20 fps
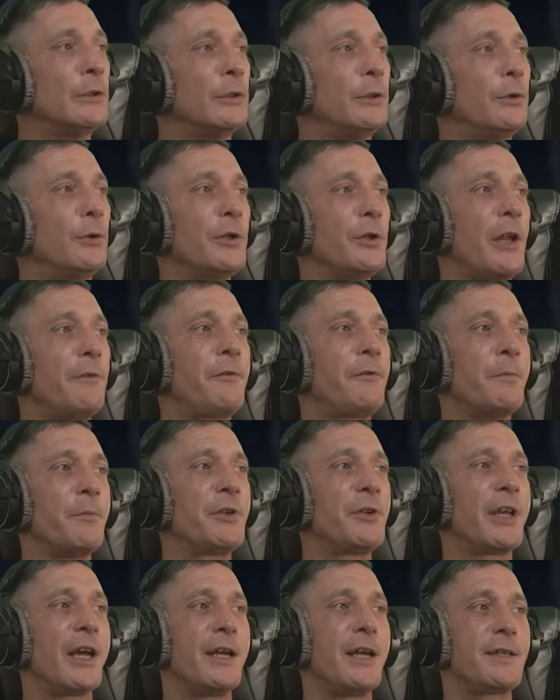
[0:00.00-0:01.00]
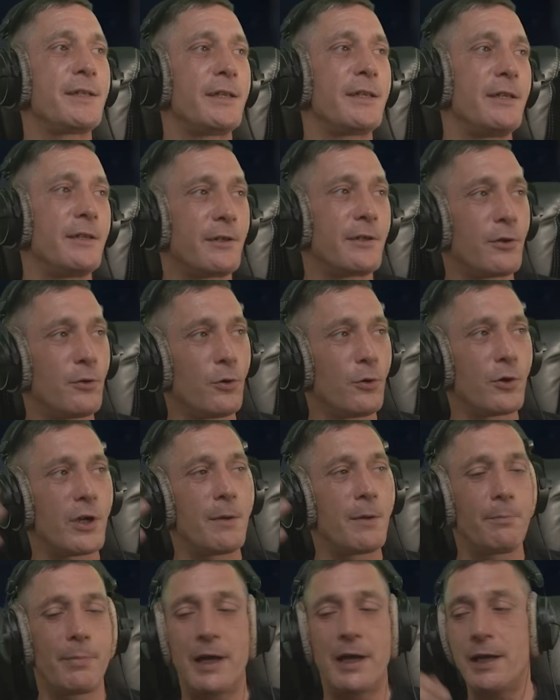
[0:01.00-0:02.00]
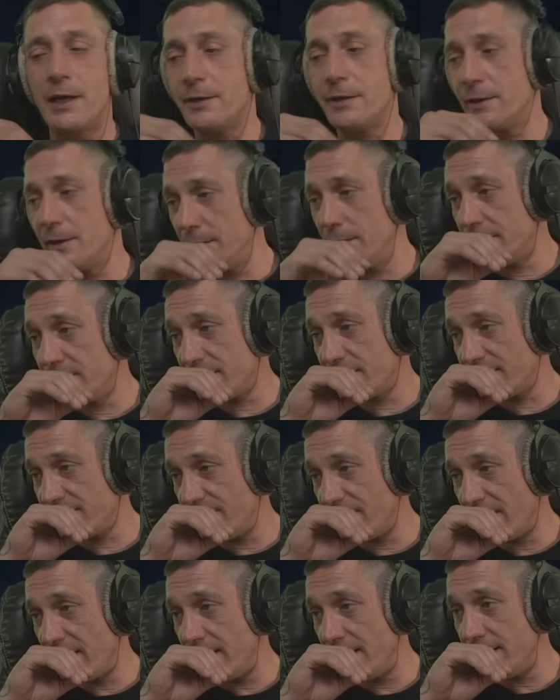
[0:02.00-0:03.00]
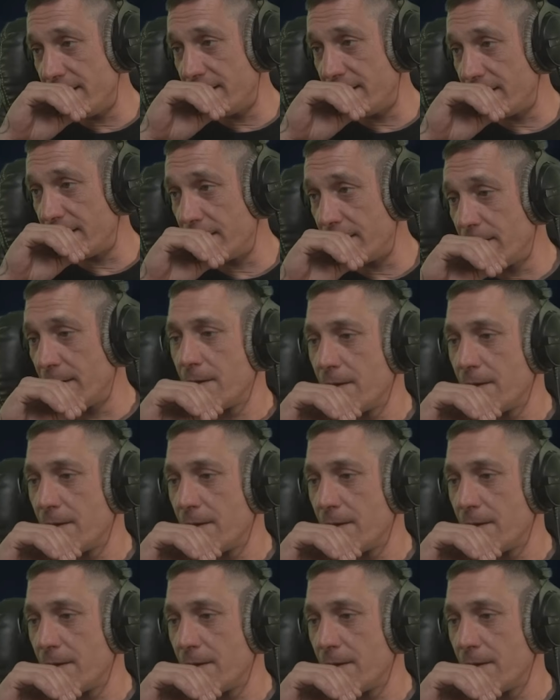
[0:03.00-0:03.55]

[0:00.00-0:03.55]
135, Coca Ballern die zweite.